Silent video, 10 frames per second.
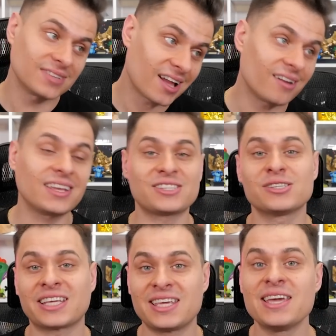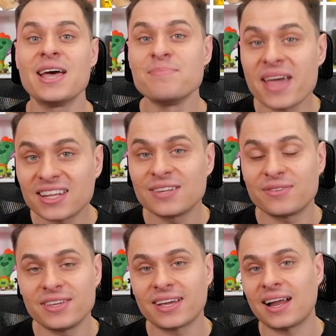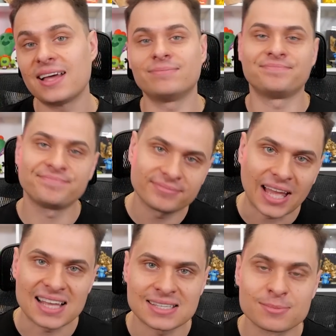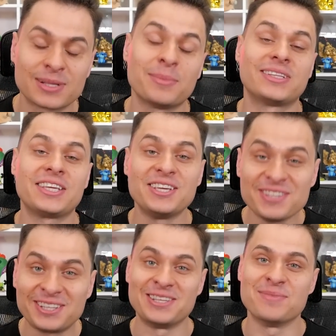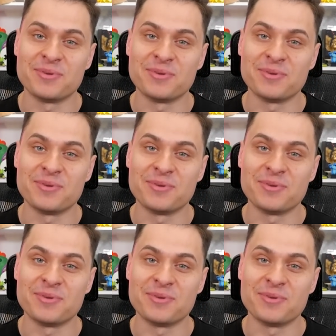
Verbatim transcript: No, jest to taki mierny wynik, ale asent matematyki nigdy nie